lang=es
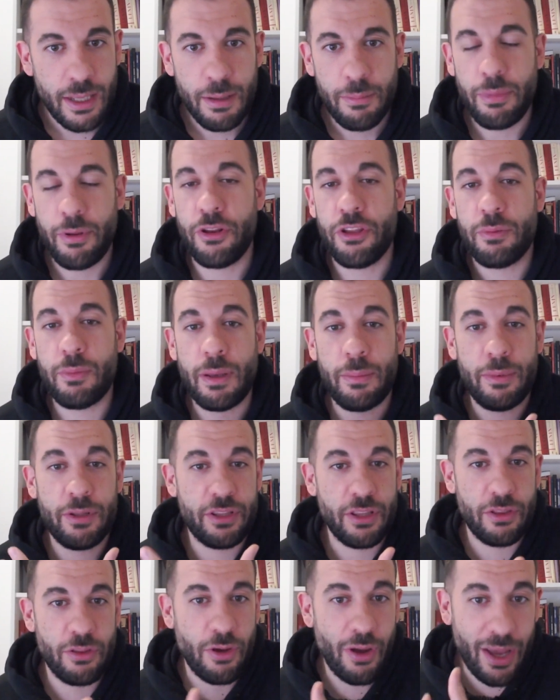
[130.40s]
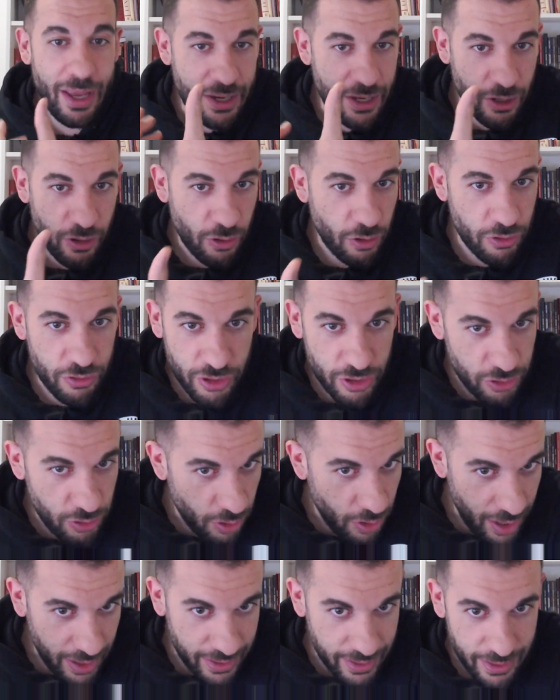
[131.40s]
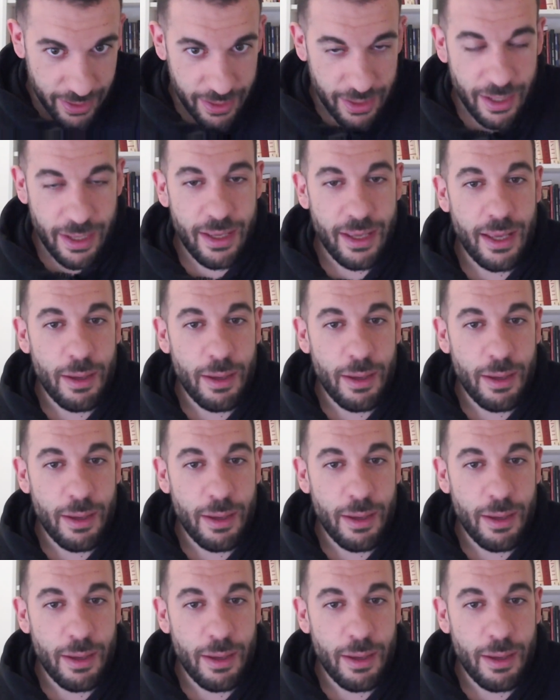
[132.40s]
Pero yo me he metido en incógnito aquí,